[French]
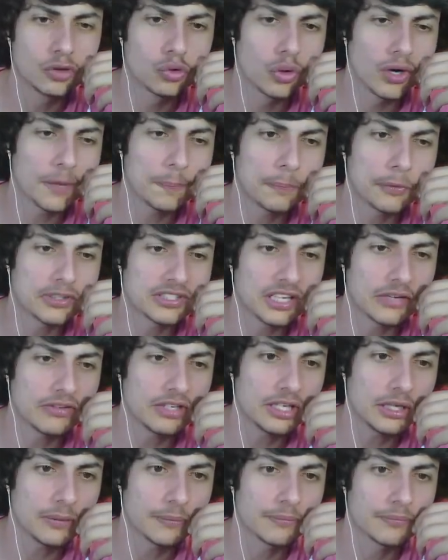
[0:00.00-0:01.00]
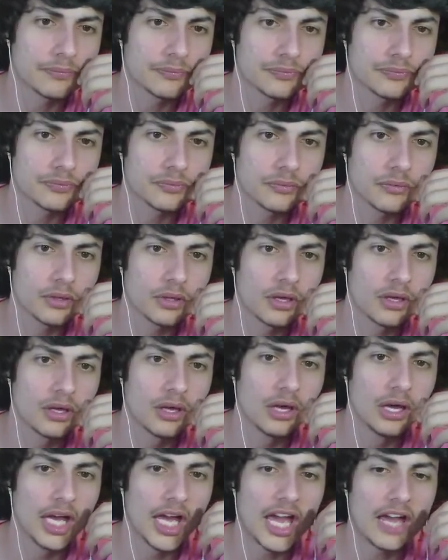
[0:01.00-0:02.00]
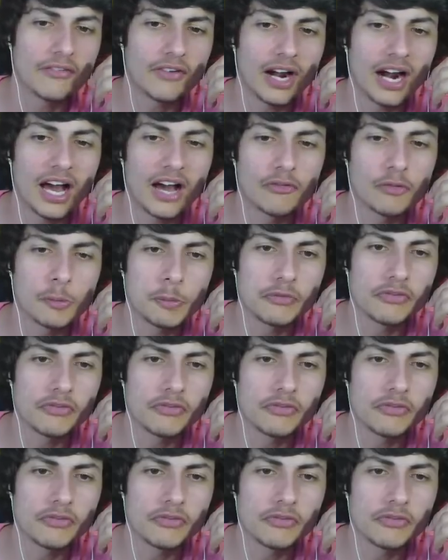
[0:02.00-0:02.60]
de courir pour sa vie. Et voilà, vous